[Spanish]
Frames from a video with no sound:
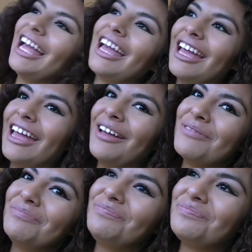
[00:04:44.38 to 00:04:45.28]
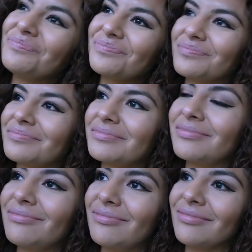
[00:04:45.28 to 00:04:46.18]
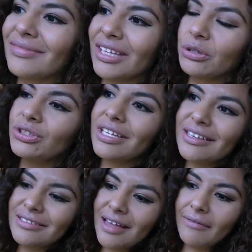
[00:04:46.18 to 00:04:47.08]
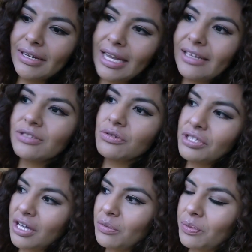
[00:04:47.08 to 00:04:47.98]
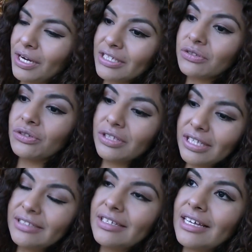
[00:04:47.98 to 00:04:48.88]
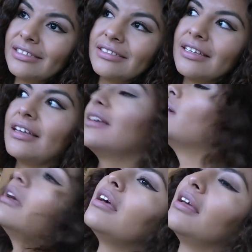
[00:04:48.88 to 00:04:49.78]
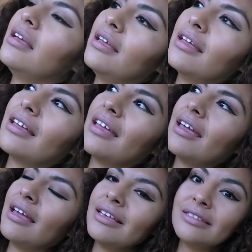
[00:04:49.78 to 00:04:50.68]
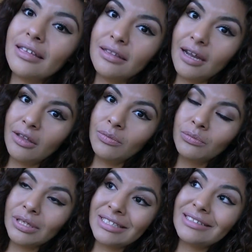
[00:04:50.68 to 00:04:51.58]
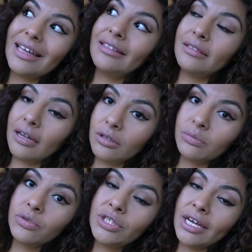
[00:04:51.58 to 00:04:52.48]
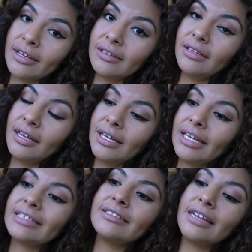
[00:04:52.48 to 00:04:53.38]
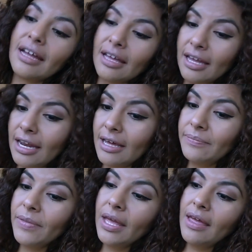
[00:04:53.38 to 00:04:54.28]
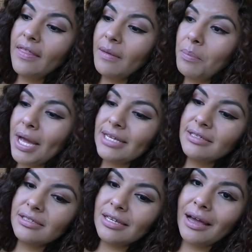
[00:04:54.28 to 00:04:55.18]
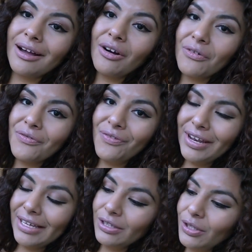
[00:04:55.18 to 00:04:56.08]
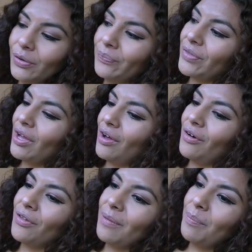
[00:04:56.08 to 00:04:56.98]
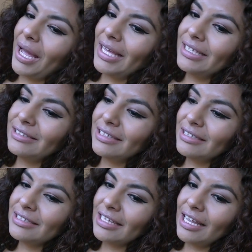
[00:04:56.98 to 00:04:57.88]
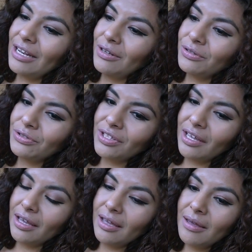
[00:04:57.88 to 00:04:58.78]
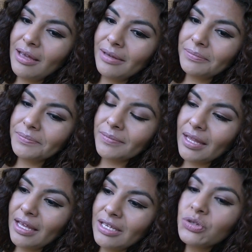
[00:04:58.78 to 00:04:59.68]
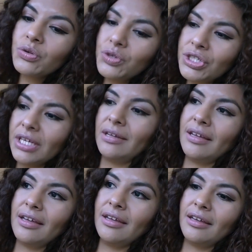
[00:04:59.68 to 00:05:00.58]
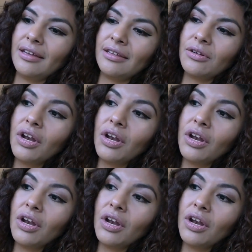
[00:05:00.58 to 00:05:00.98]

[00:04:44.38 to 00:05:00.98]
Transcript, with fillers: Em, ustedes saben, han escuchado por las noticias eh, que está, está entrando mucha gente extranjera de países en conflicto o de países en los que mm, escuchan que en